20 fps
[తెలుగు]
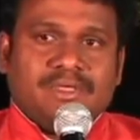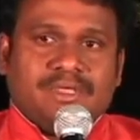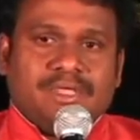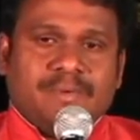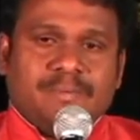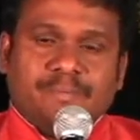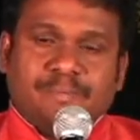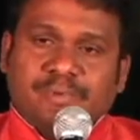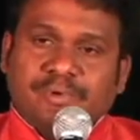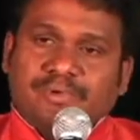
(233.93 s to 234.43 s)

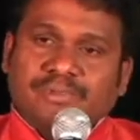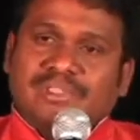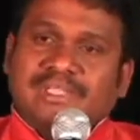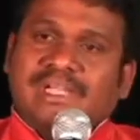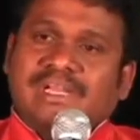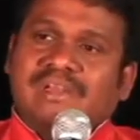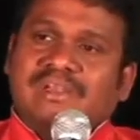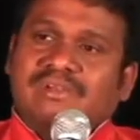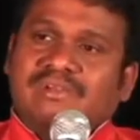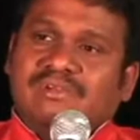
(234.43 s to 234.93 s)
ఎప్పుడు
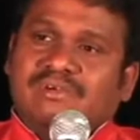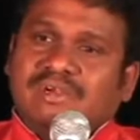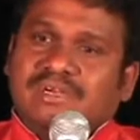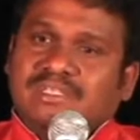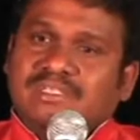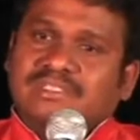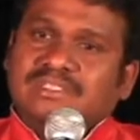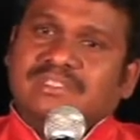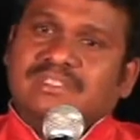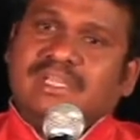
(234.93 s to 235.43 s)
తండ్రిలో
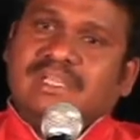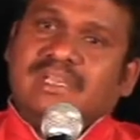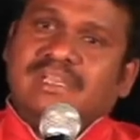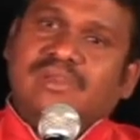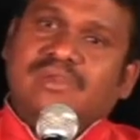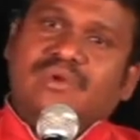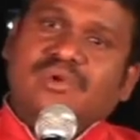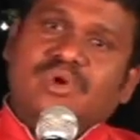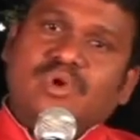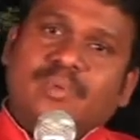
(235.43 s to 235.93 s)
నుంచి
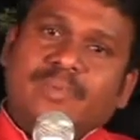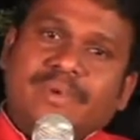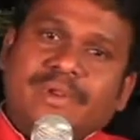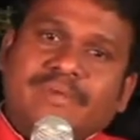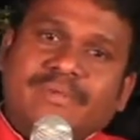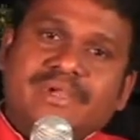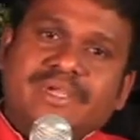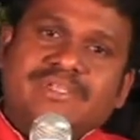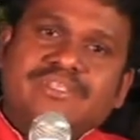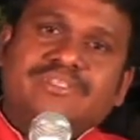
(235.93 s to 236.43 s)
తల్లిలోకి
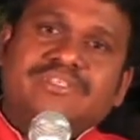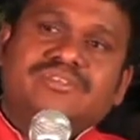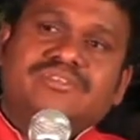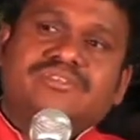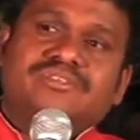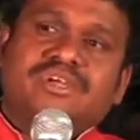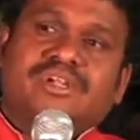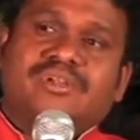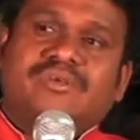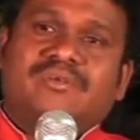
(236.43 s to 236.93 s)

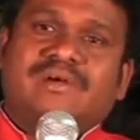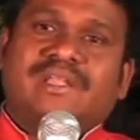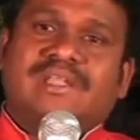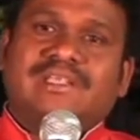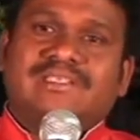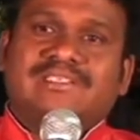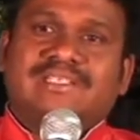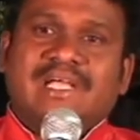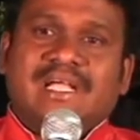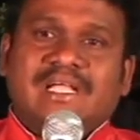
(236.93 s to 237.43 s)
ప్రవేశించాడు
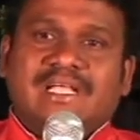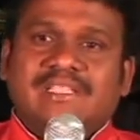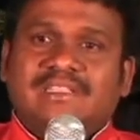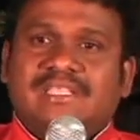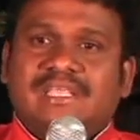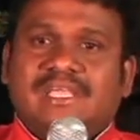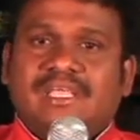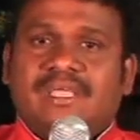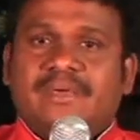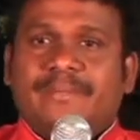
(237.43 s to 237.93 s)
అన్న
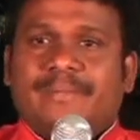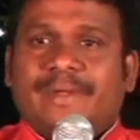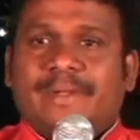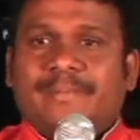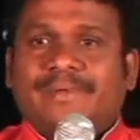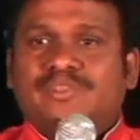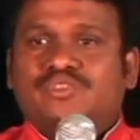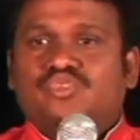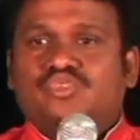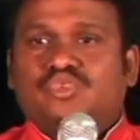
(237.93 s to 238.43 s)
సంగతి
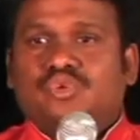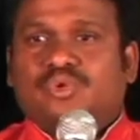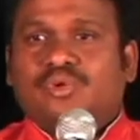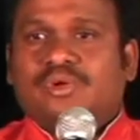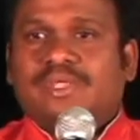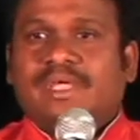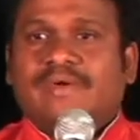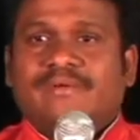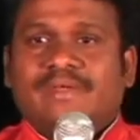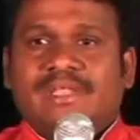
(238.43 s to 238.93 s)

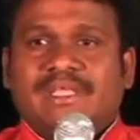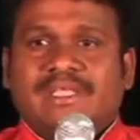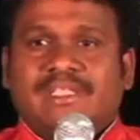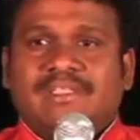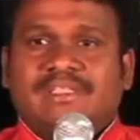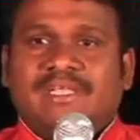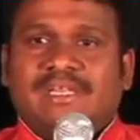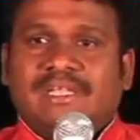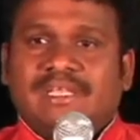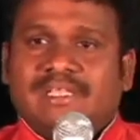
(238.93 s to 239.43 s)
ప్రపంచంలో ఎవరికీ
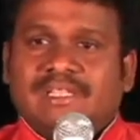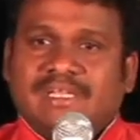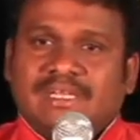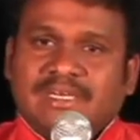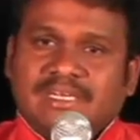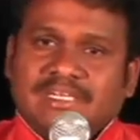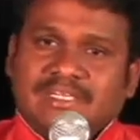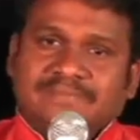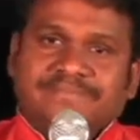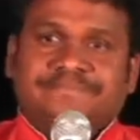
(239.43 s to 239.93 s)

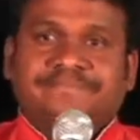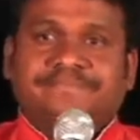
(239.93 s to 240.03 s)
తెలియదండి